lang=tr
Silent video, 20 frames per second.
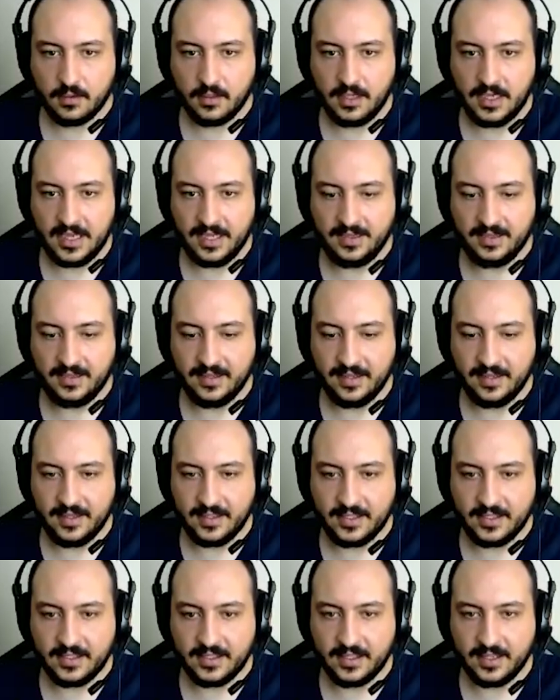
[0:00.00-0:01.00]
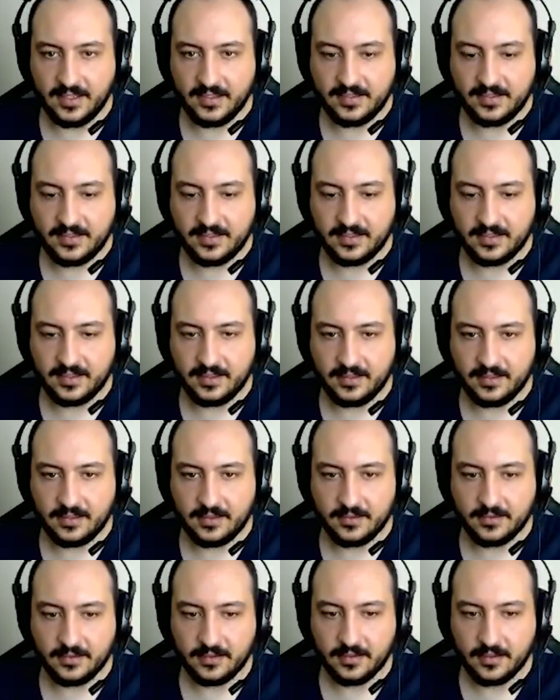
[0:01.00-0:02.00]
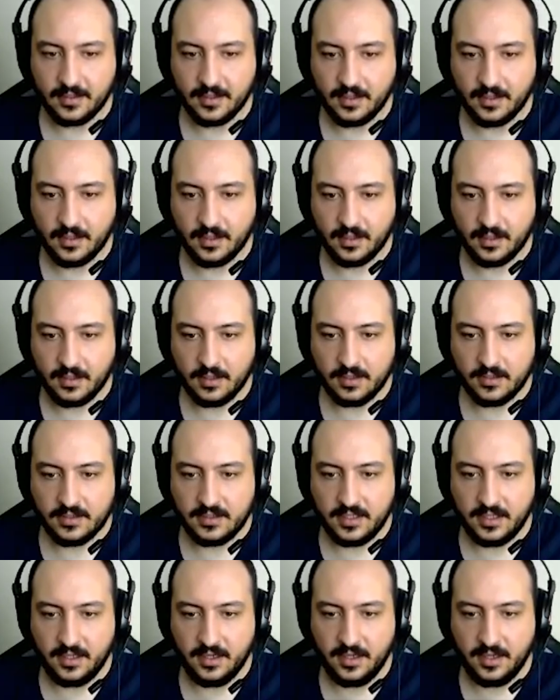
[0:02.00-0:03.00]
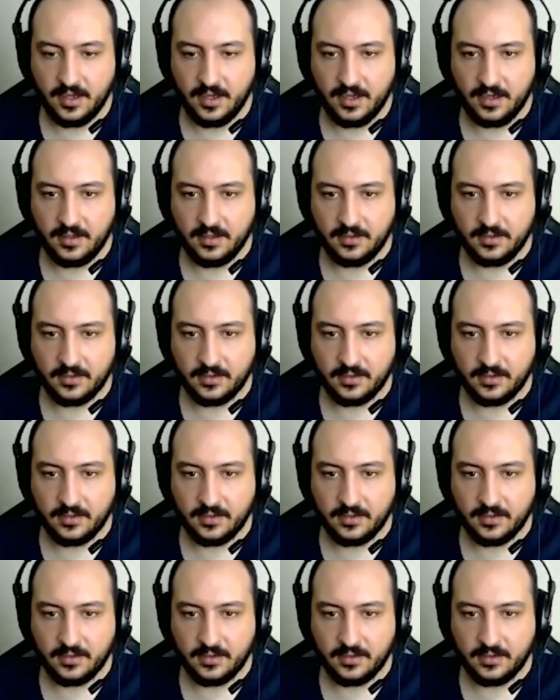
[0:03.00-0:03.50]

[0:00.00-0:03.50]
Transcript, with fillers: Yattan lan aşağıya sikik. Zehir!